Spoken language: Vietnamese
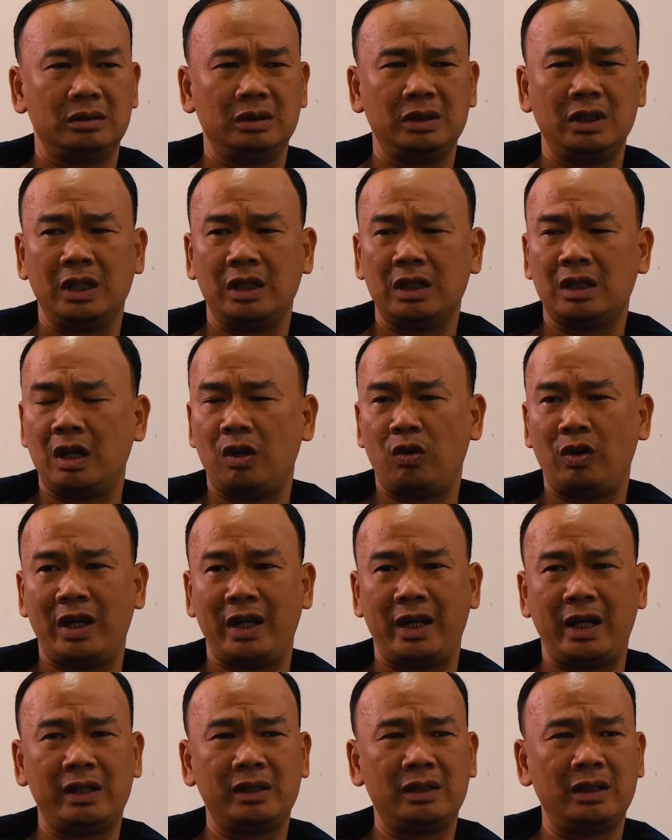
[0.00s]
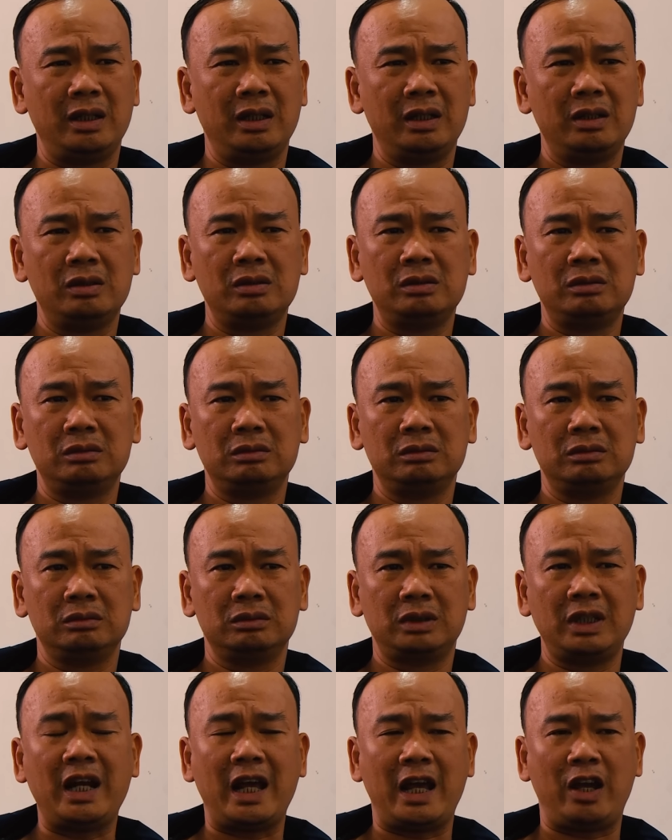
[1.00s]
Nhìn cậu này anh thấy nó
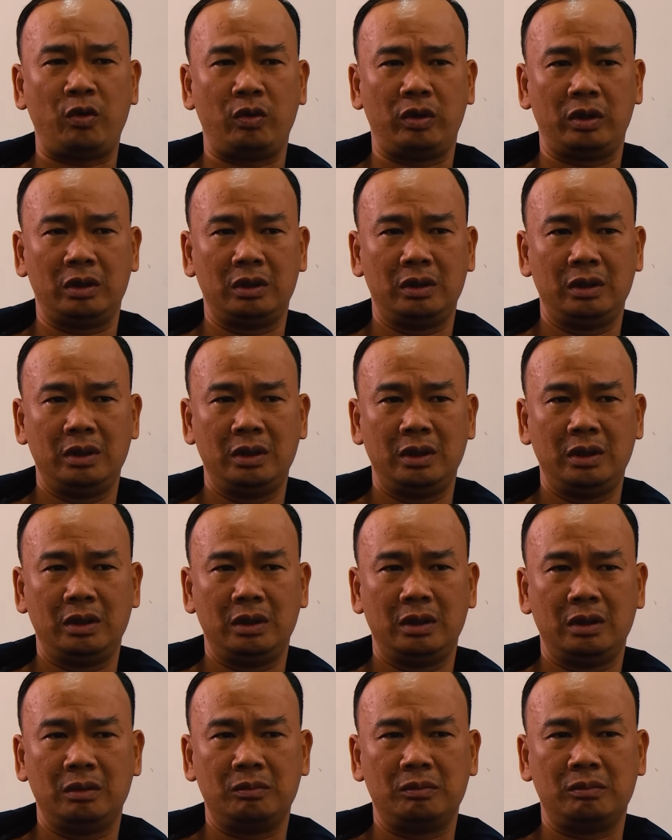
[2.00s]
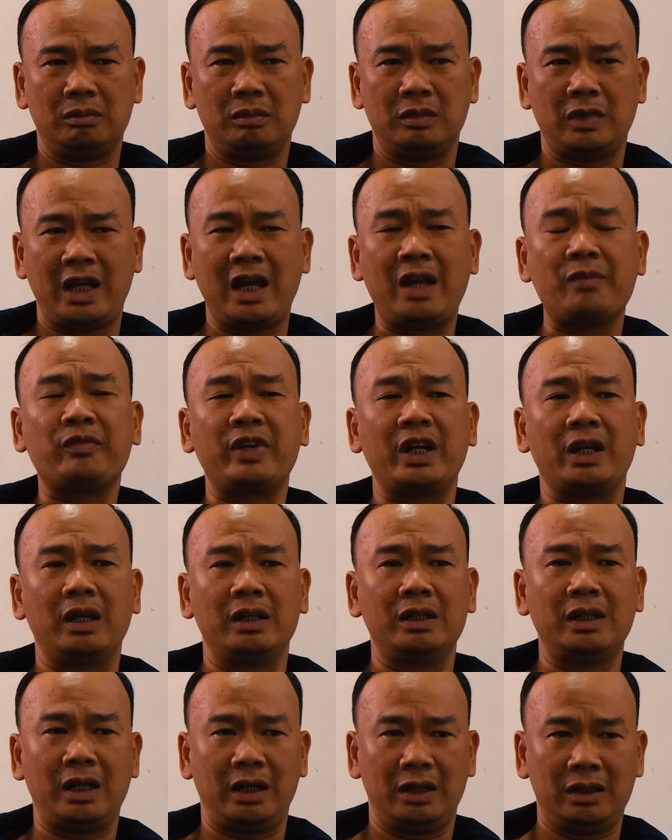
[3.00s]
thế nào? Em phải
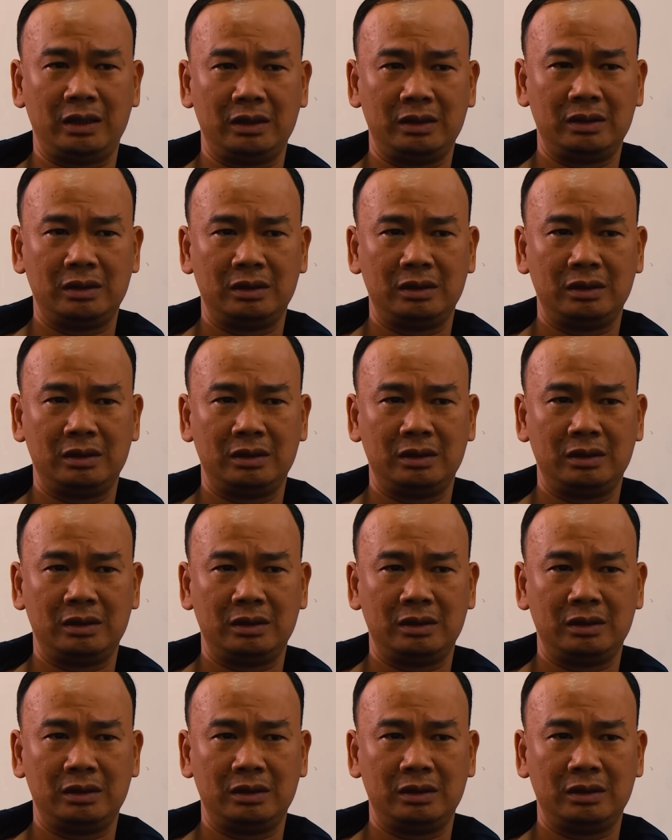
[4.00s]
cẩn thận đấy.